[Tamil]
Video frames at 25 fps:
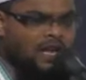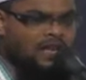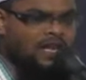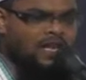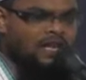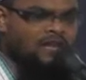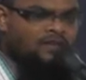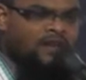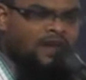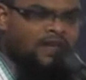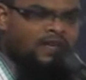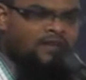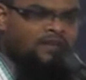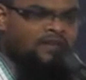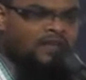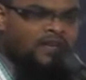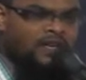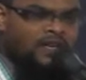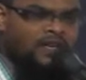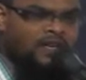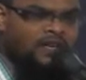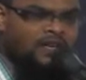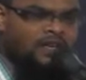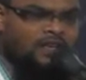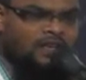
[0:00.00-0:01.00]
அதை
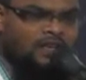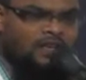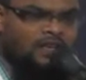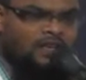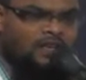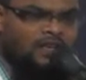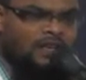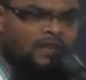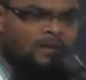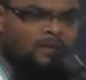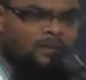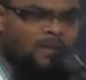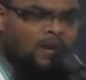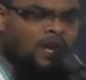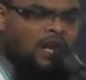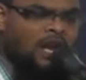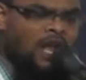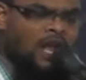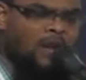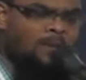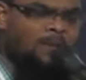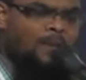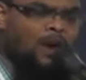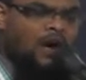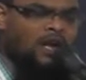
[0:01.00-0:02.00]
வைத்து
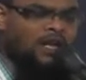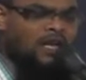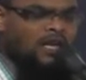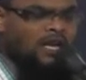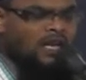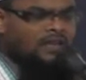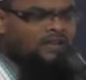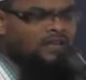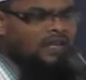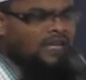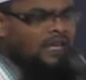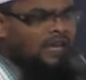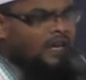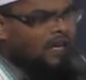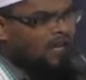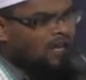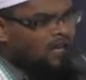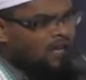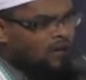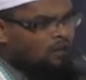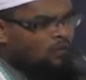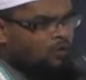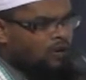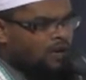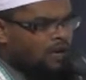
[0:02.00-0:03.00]
பிள்ளை பாக்கியத்தை
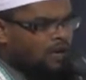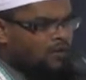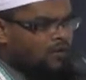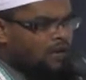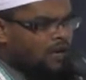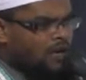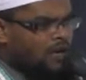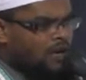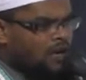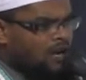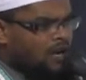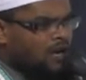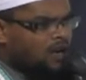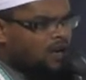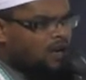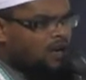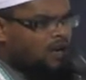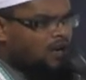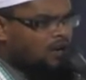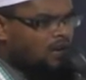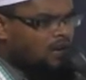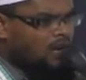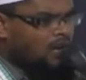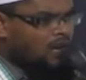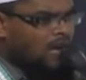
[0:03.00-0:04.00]
எடுக்க முடியும் என்றால்
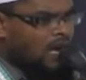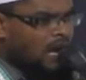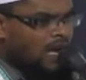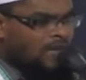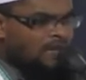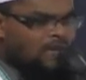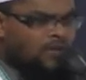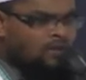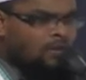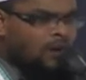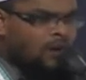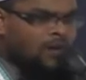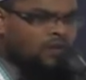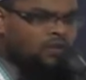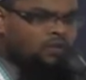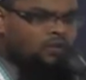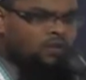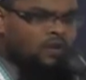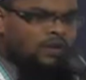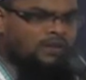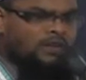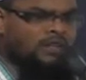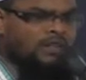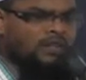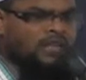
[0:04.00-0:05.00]
அந்த
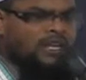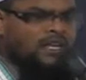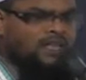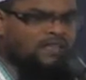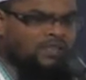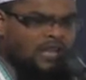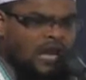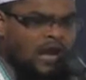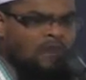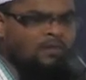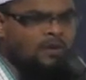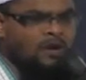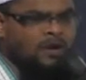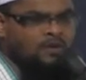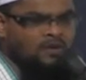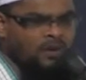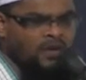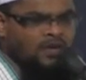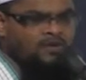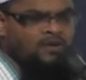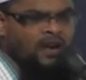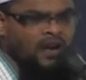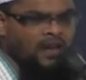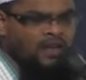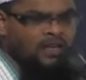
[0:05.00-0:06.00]
மருத்துவத்திற்கு இஸ்லாம்
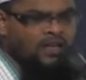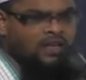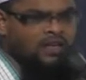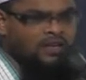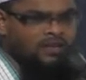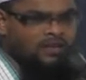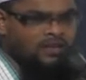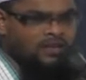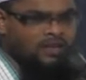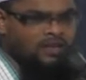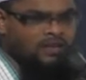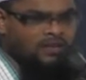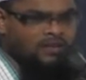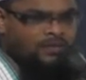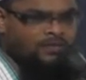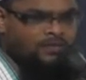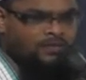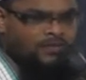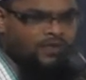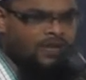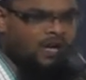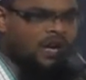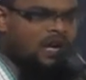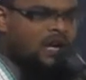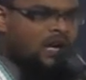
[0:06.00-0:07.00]
அனுமதி வழங்கி இருக்கிறது
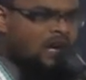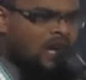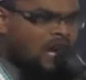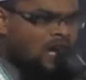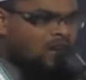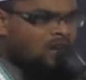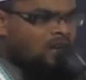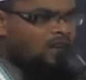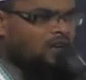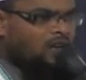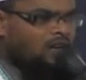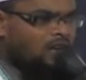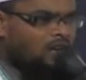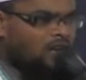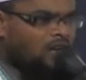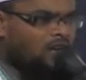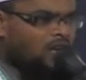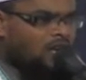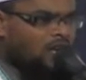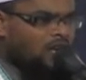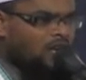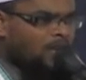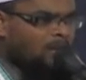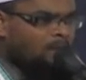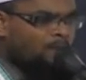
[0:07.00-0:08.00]
ஆனால்
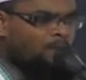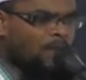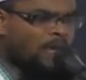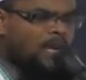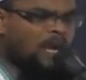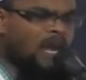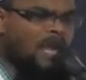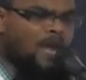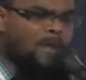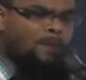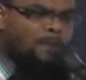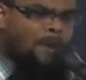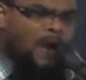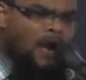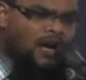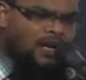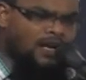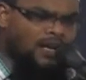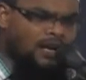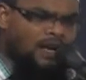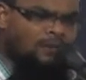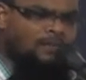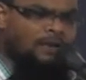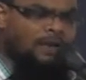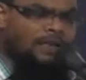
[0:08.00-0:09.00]
பிள்ளை
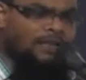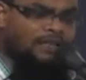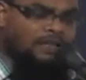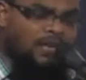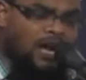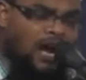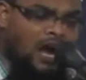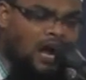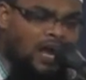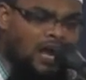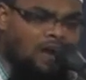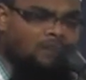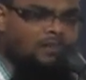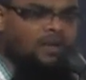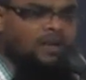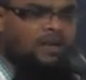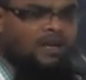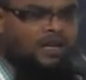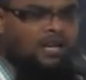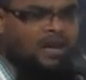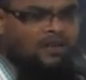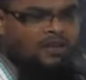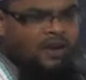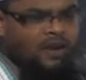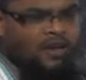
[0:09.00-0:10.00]
பாக்கியம் கட்டாயம்
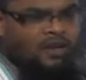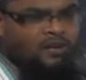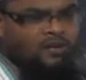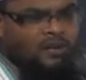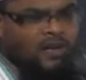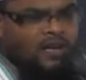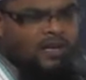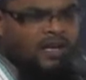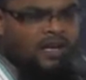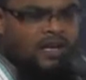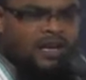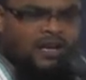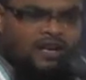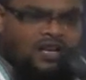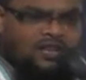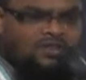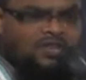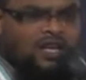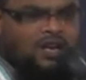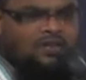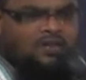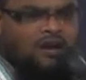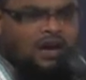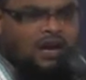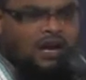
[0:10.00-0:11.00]
இருக்க வேண்டும் என்று என்ன
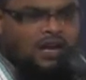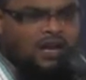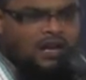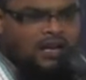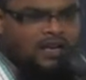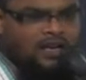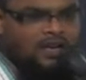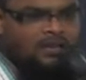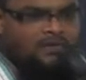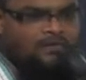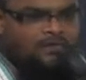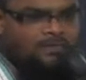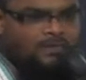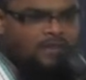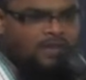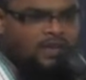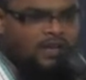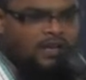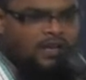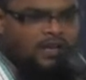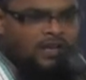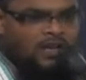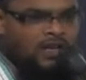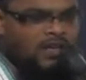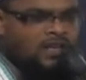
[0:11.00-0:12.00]
செய்வார்கள்
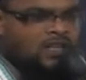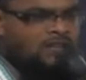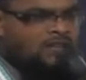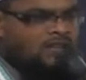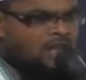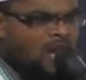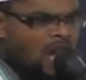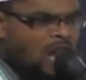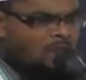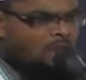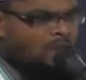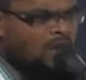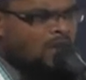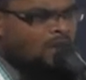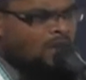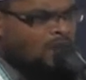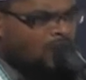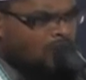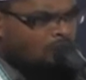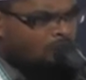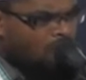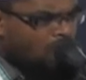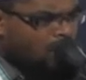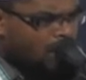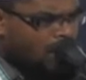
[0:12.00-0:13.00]
இஸ்லாமிய
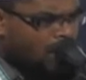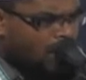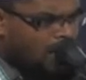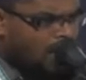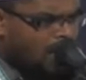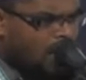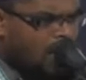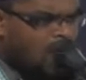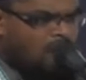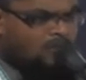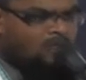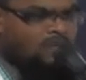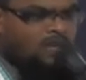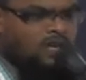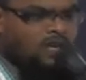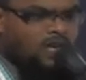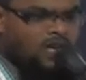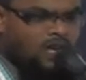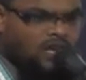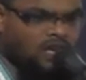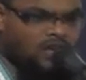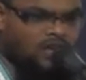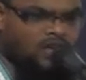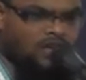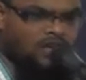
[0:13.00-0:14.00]
வரம்புகளை எல்லாம்
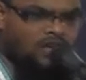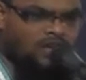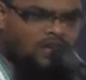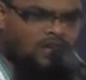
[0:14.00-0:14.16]
மீறி